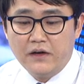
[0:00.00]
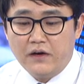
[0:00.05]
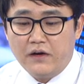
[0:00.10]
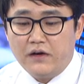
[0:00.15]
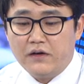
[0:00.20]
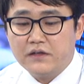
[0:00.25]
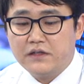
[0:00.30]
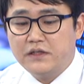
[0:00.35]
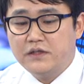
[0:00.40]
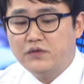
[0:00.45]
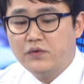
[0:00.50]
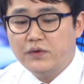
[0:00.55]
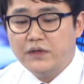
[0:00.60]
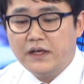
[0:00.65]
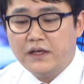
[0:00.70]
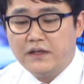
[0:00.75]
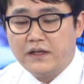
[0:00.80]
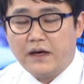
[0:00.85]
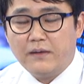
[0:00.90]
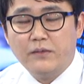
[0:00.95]
어,
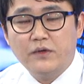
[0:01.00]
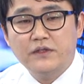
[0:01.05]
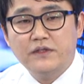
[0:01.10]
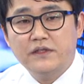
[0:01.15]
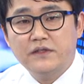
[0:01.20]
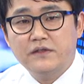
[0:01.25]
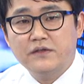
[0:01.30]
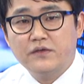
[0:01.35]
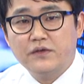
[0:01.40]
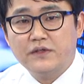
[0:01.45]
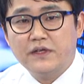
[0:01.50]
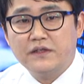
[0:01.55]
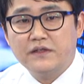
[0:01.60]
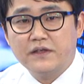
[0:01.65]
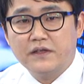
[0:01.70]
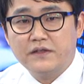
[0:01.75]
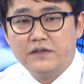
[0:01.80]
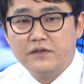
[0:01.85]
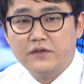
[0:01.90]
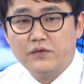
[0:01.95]
기존의 나머지 증권사들
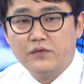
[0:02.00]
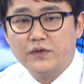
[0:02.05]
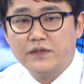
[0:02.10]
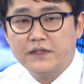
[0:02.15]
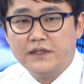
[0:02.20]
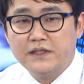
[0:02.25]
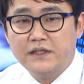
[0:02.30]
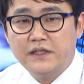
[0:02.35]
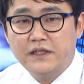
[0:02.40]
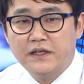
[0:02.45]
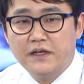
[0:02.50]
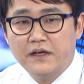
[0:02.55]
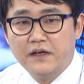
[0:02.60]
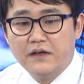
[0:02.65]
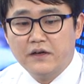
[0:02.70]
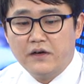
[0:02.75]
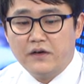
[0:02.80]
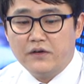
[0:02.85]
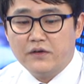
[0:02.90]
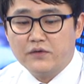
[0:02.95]
같은 경우는 굉장히
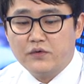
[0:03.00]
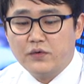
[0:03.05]
어,